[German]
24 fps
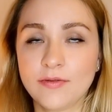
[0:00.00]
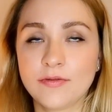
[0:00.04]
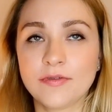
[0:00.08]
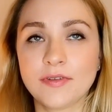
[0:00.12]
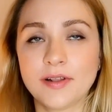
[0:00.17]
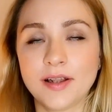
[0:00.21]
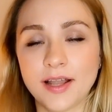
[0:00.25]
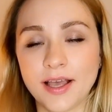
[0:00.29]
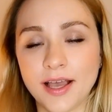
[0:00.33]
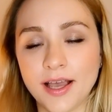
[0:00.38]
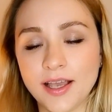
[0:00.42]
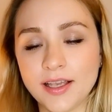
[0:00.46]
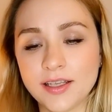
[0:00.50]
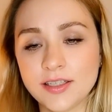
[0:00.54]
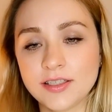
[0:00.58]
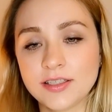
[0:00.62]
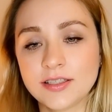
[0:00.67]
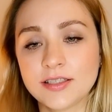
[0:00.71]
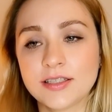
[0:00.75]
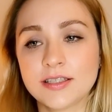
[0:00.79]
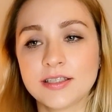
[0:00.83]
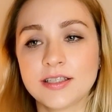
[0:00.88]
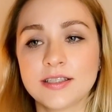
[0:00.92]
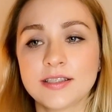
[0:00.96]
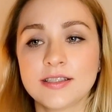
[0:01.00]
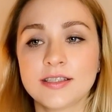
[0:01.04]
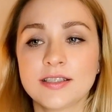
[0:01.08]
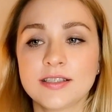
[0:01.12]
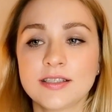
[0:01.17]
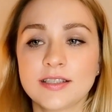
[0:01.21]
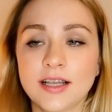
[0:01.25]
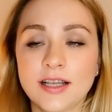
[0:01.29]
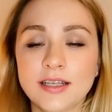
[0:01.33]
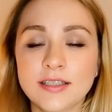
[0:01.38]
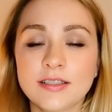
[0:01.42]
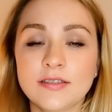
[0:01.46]
Vielleicht, das
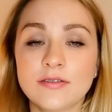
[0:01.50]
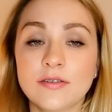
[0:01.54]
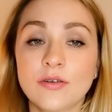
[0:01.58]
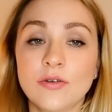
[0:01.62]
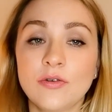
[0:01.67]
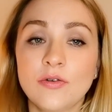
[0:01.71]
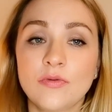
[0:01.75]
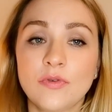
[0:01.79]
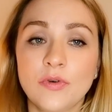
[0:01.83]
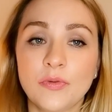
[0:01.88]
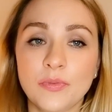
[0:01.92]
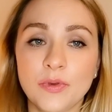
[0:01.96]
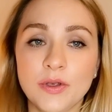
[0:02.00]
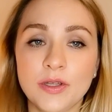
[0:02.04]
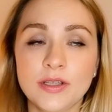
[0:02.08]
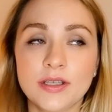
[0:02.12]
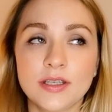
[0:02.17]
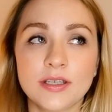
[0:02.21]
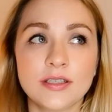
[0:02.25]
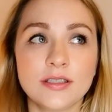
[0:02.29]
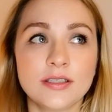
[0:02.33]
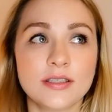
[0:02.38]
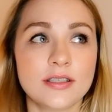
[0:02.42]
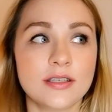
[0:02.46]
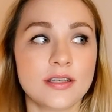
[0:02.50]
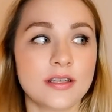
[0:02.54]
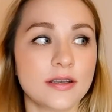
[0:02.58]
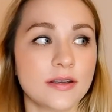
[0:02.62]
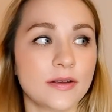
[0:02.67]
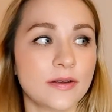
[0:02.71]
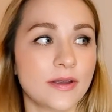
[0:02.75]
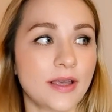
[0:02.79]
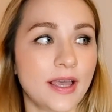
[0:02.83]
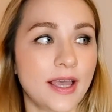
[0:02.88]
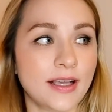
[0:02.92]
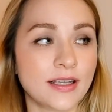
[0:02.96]
ist das auch, womit ich
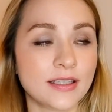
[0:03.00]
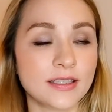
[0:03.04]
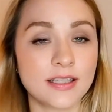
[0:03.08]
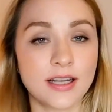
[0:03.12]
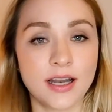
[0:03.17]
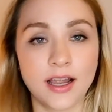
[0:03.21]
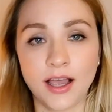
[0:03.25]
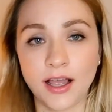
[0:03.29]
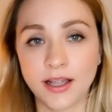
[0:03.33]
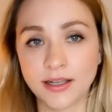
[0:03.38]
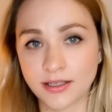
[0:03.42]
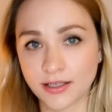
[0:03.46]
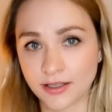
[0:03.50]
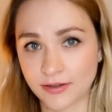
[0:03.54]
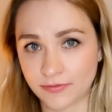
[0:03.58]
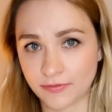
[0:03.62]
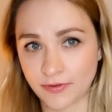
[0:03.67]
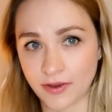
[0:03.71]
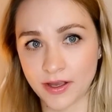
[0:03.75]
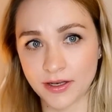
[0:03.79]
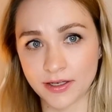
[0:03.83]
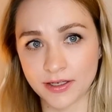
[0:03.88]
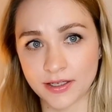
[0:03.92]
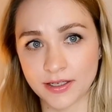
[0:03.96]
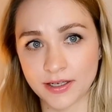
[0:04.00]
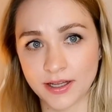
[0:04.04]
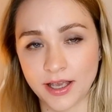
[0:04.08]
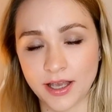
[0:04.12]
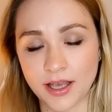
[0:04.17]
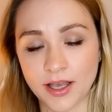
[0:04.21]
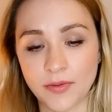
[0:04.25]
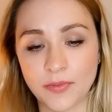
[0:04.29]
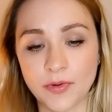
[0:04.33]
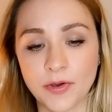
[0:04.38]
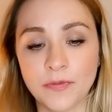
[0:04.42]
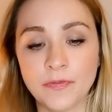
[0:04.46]
äh, extra angefangen
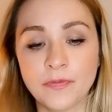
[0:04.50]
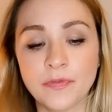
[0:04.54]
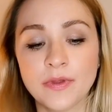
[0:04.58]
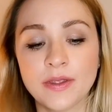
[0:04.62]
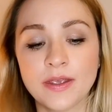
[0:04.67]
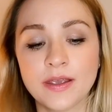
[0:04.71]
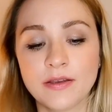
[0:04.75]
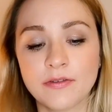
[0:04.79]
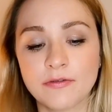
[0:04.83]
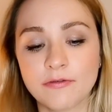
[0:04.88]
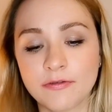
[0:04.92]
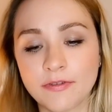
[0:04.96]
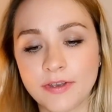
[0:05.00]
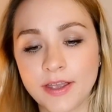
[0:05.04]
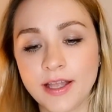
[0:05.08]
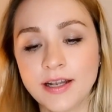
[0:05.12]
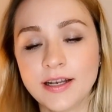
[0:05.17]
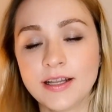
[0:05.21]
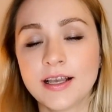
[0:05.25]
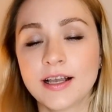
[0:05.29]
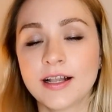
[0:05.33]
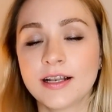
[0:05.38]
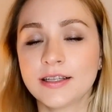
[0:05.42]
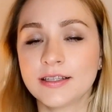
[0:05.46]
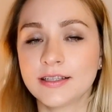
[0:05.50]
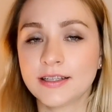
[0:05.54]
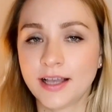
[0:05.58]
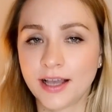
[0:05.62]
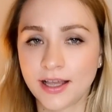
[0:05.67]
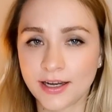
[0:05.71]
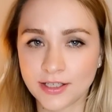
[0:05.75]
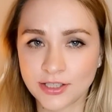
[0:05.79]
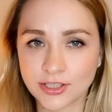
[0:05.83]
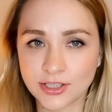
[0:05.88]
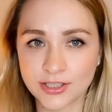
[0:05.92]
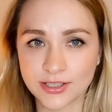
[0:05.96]
habe. Wenn
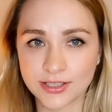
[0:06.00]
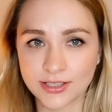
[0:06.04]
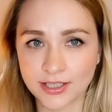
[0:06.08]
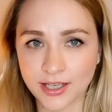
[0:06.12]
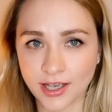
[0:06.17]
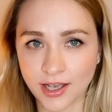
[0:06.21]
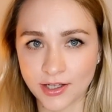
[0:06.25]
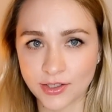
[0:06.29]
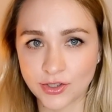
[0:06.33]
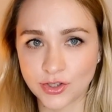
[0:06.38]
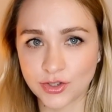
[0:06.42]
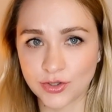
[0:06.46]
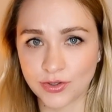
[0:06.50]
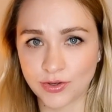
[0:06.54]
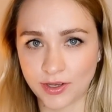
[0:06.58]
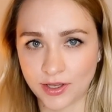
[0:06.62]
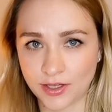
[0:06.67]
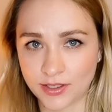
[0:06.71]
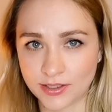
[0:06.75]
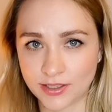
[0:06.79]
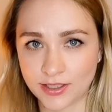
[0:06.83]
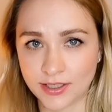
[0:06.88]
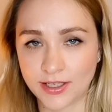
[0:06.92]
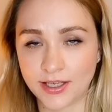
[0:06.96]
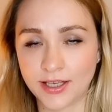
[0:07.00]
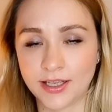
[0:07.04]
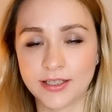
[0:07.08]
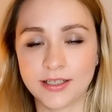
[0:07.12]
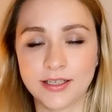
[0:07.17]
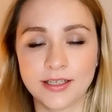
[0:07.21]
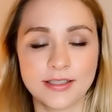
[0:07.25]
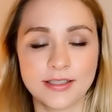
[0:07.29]
kalendarisches Jahr zu Ende geht,